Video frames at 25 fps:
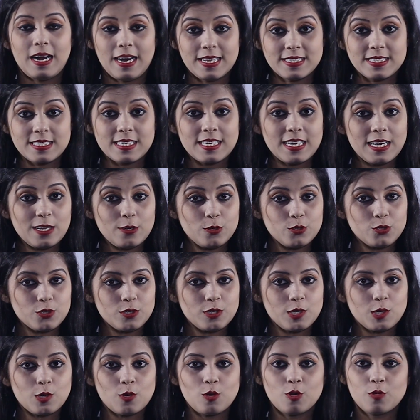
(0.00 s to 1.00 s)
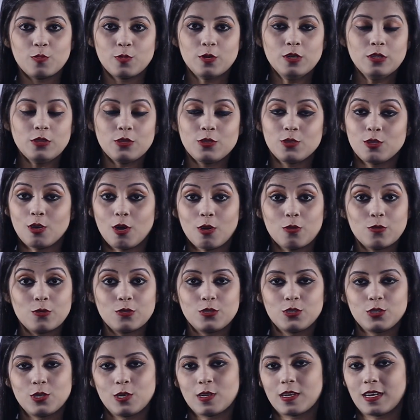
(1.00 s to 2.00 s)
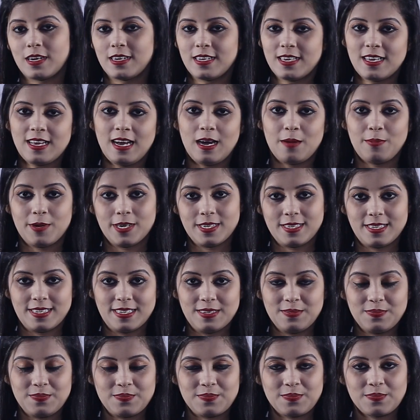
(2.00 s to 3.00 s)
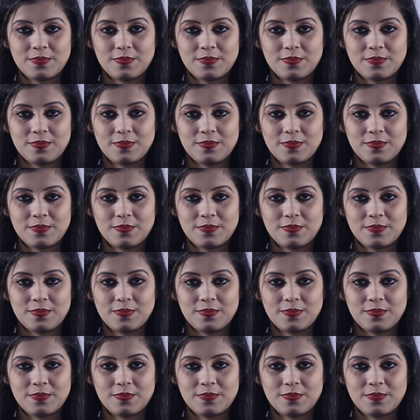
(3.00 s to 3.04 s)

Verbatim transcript: আজকে আলোচনা করব ত্বক উজ্জ্বলকারী খাবার নিয়ে